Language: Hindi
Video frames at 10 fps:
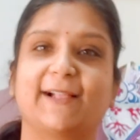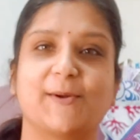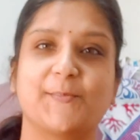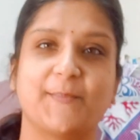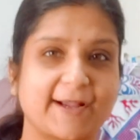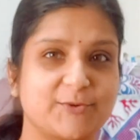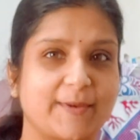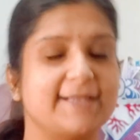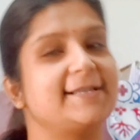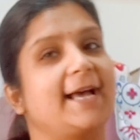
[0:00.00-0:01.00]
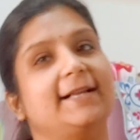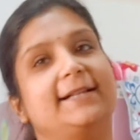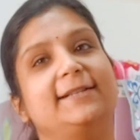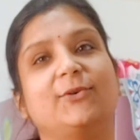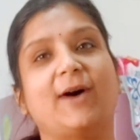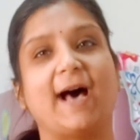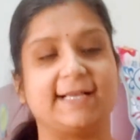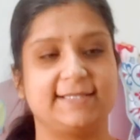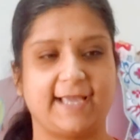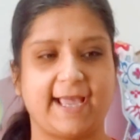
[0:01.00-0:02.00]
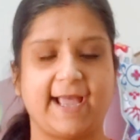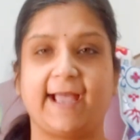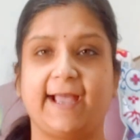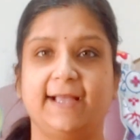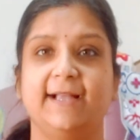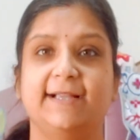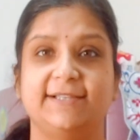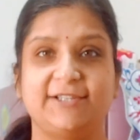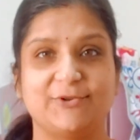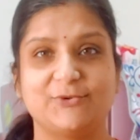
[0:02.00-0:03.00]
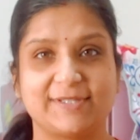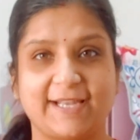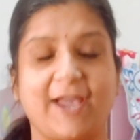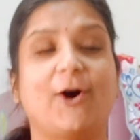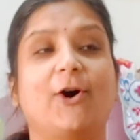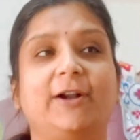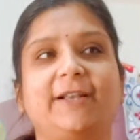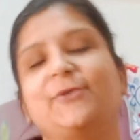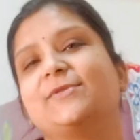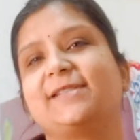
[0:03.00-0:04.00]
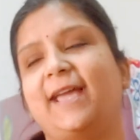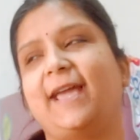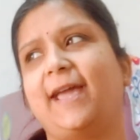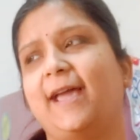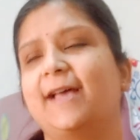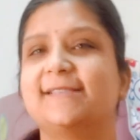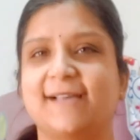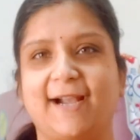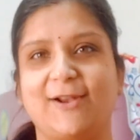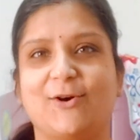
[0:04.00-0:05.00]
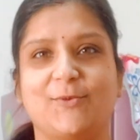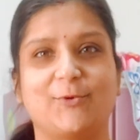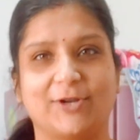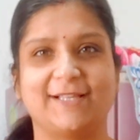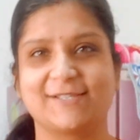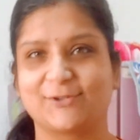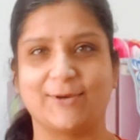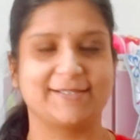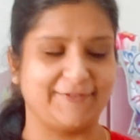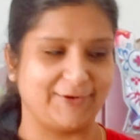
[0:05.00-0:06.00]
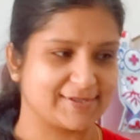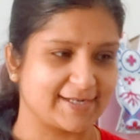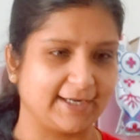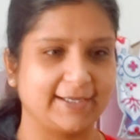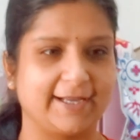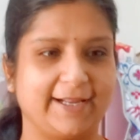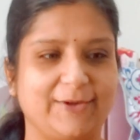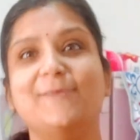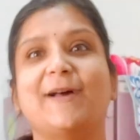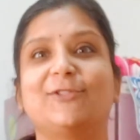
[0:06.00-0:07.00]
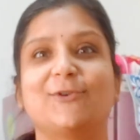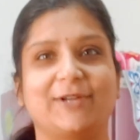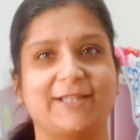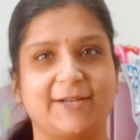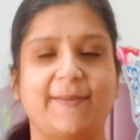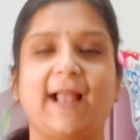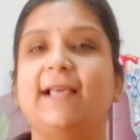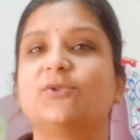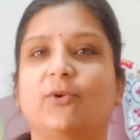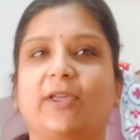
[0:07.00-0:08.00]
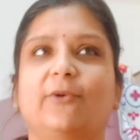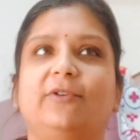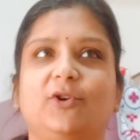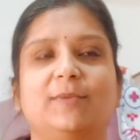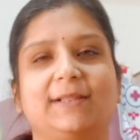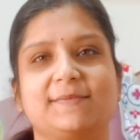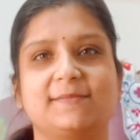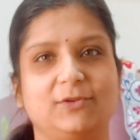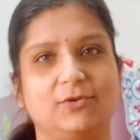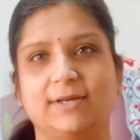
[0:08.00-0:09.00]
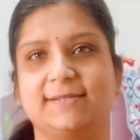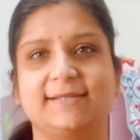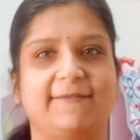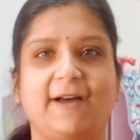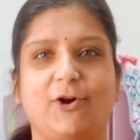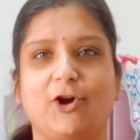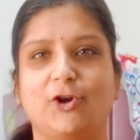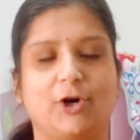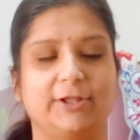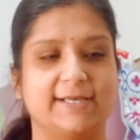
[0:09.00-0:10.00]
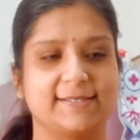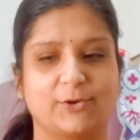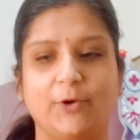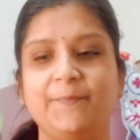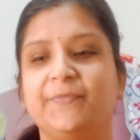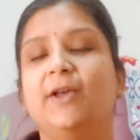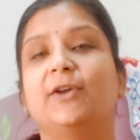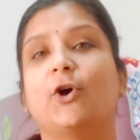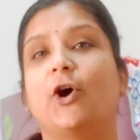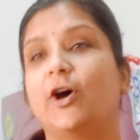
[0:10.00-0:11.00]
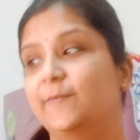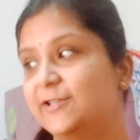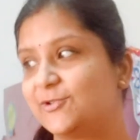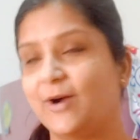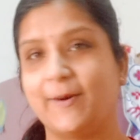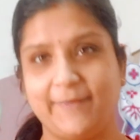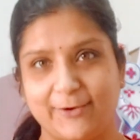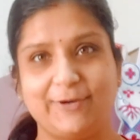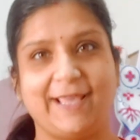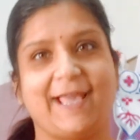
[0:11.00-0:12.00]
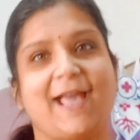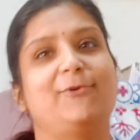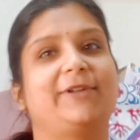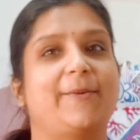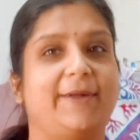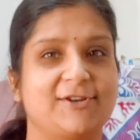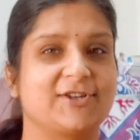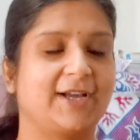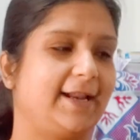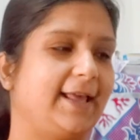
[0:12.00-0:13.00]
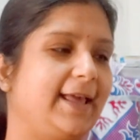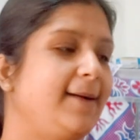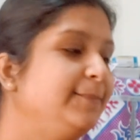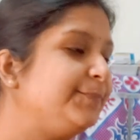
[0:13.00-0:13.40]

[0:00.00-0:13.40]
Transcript: वेलकम बैक टू माय चैनल तो आज है ट्यूसडे और ट्यूसडे साढ़े नौ पौने दस को ऐसे वीडियो स्टार्ट कर रही हूँ मैं थोड़े देर पहले सो के उठी हूँ मतलब सवा नौ नौ दस को और मिष्टू अभी उठी है उठ के ब्रश कर रही है